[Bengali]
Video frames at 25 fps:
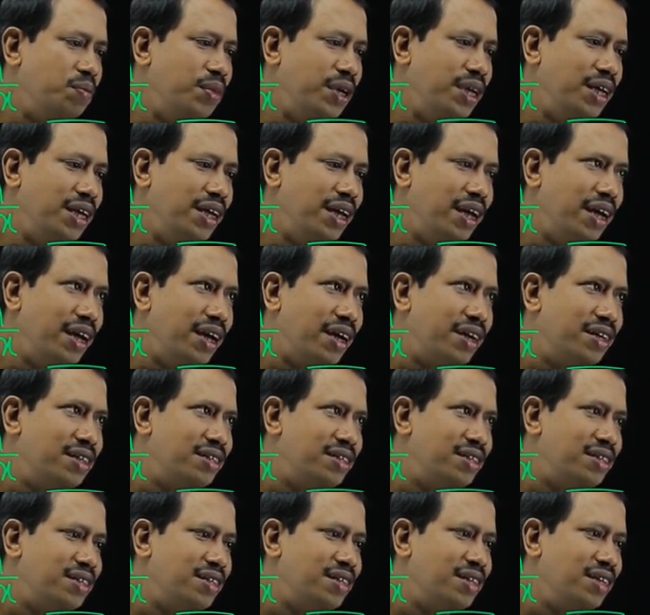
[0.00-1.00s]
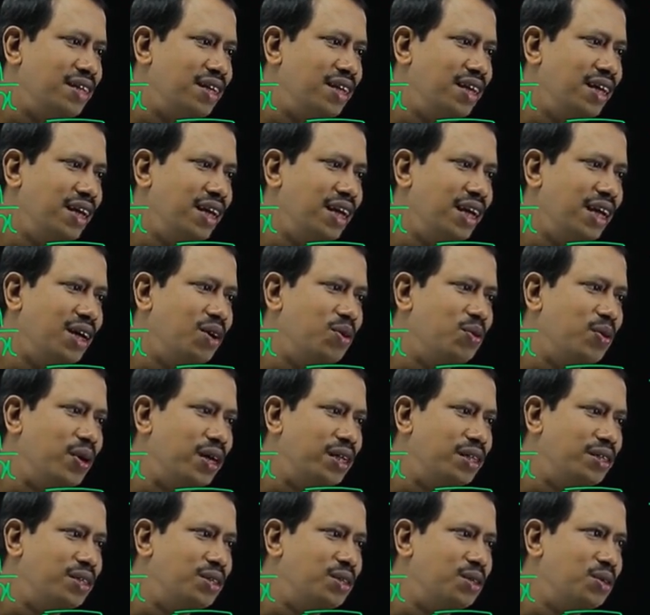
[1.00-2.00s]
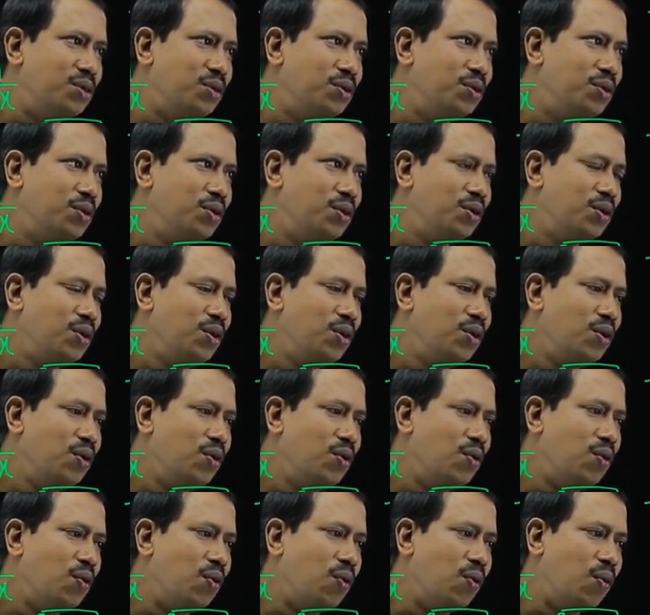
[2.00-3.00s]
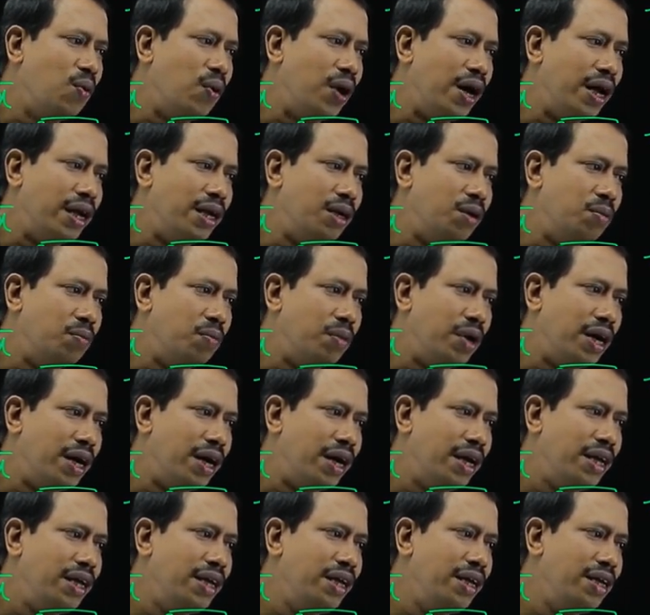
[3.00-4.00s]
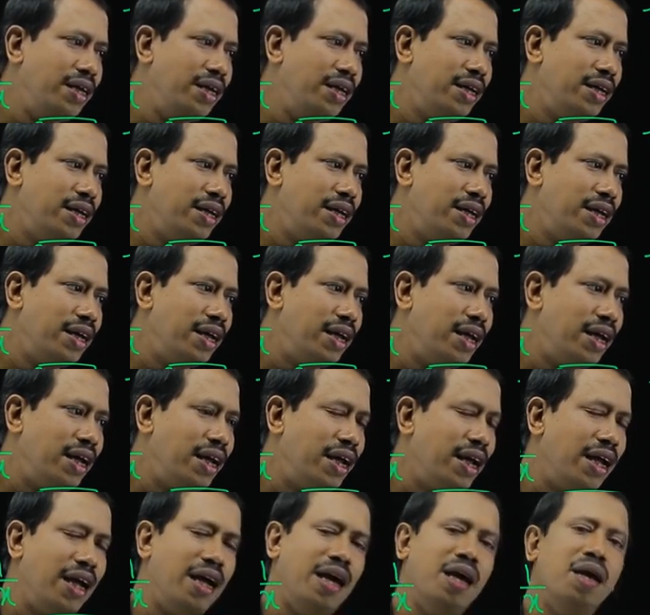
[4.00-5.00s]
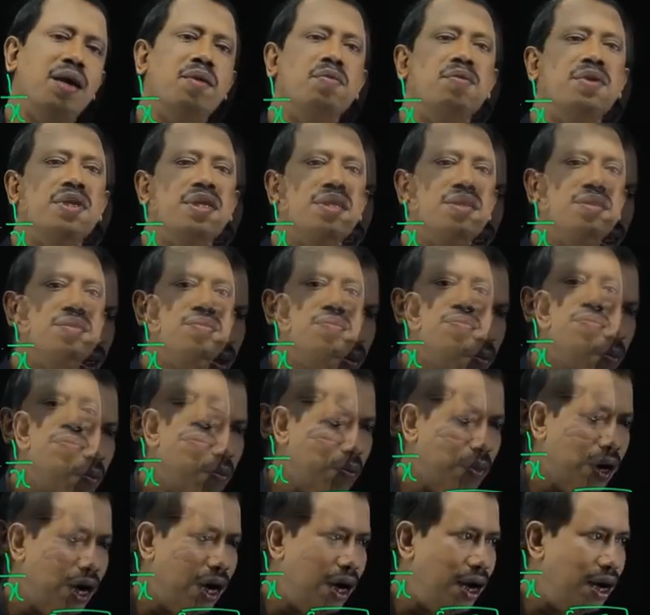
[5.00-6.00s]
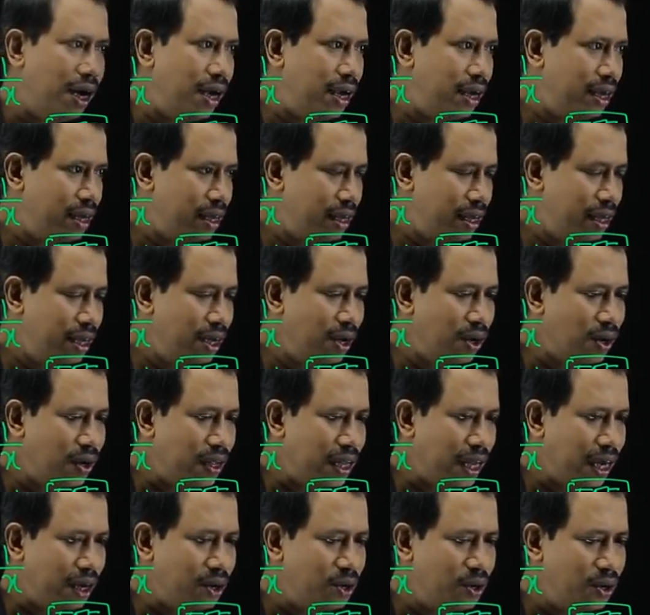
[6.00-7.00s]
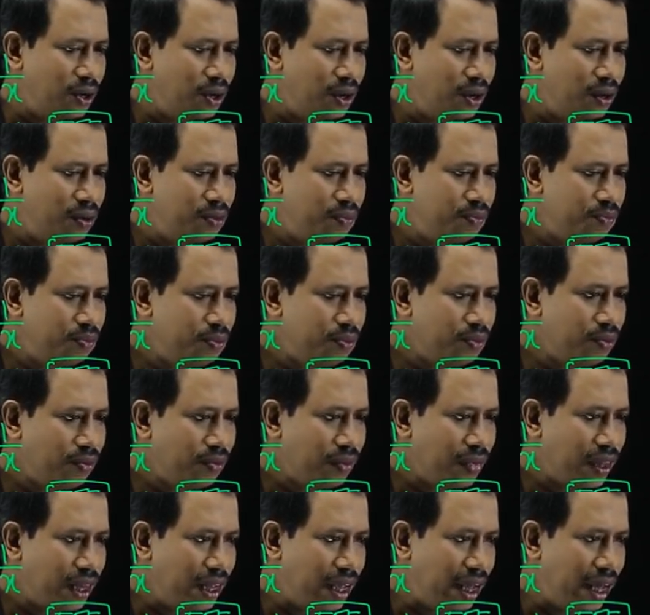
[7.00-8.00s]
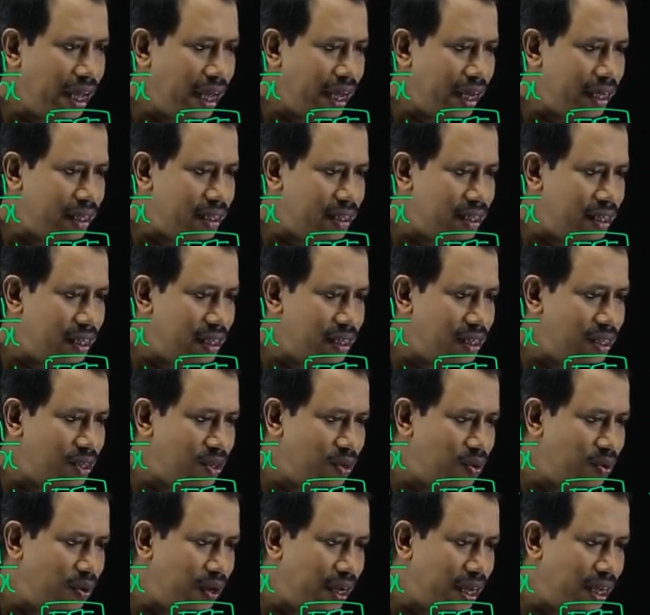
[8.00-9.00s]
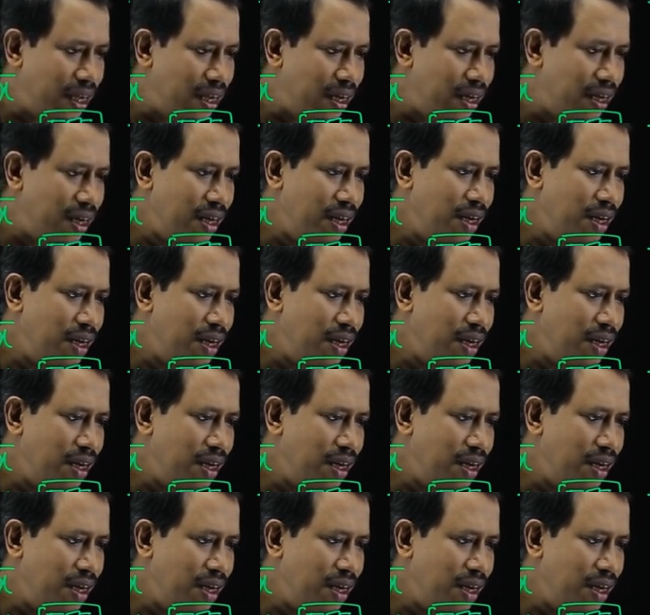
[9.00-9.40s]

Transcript: dx ইকুয়ালস টু ওয়ান বাই এল বা কি হলো দেখো এক্স স্কোয়ার